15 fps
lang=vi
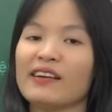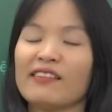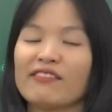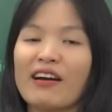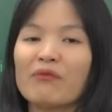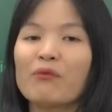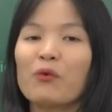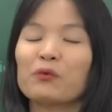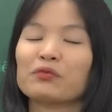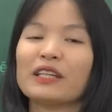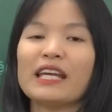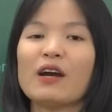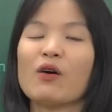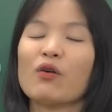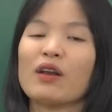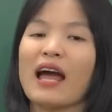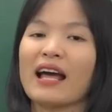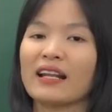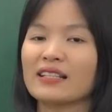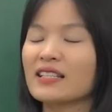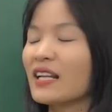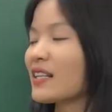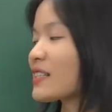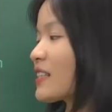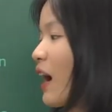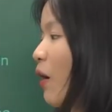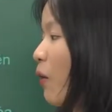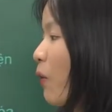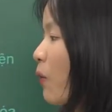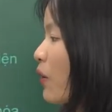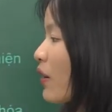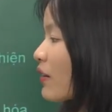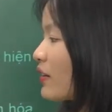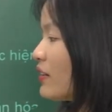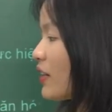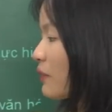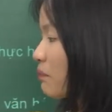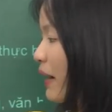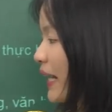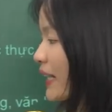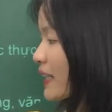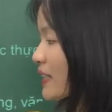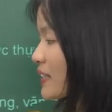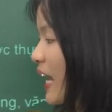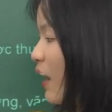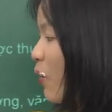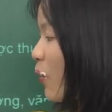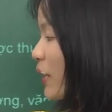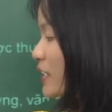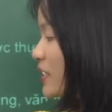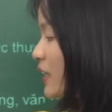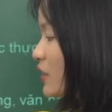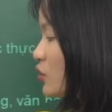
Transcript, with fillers: và mục tiêu là dân giàu, nước mạnh, xã hội dân